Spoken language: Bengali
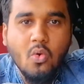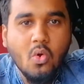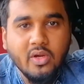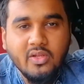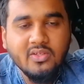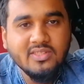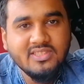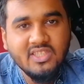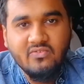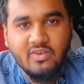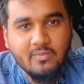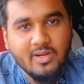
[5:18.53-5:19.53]
অনিয়নের যে
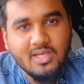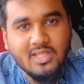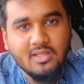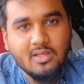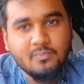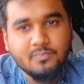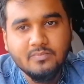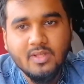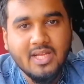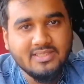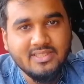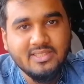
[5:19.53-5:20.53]
ফ্লেভারটা
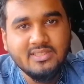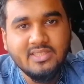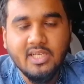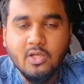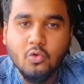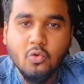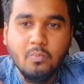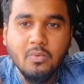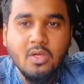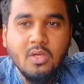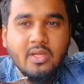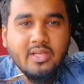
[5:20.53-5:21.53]
আছে সেটা খুব
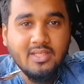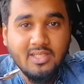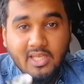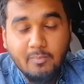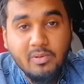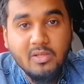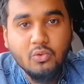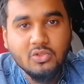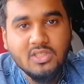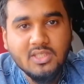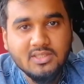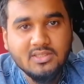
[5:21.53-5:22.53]
ডিপলি
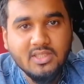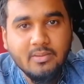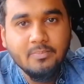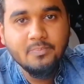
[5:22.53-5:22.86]
বোঝা যাচ্ছে